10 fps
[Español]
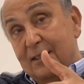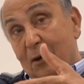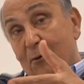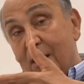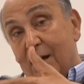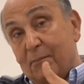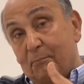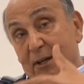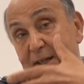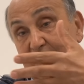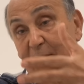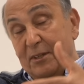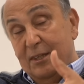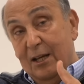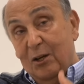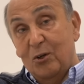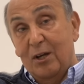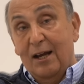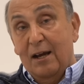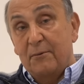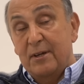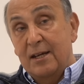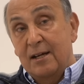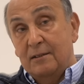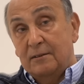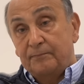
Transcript: estaba prácticamente al lado de la cabina